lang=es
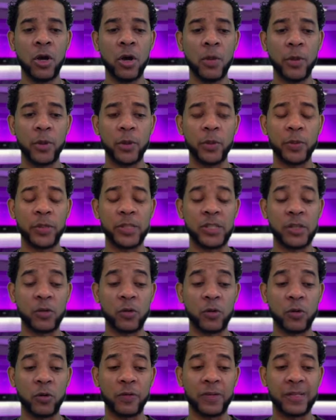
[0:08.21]
Hoy tú puedes ser
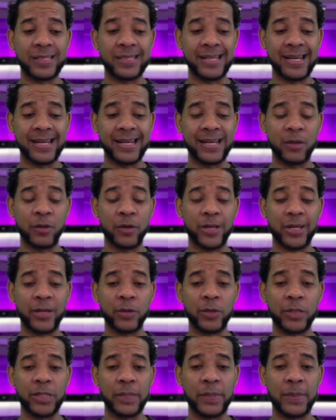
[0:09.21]
uno de los felices ganadores en
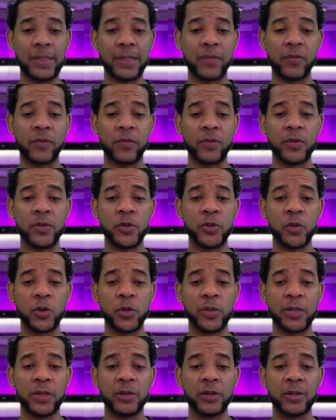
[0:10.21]
nuestra plataforma y
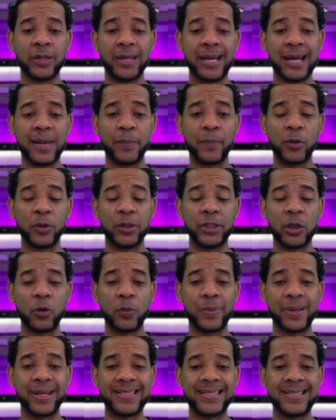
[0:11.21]
suscribiéndote aporta a los
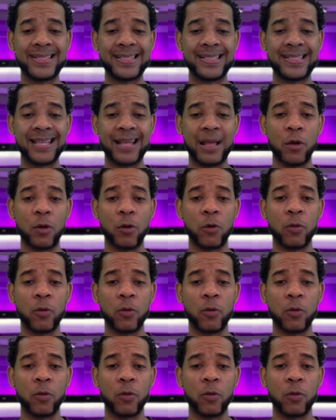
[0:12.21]
más necesitados,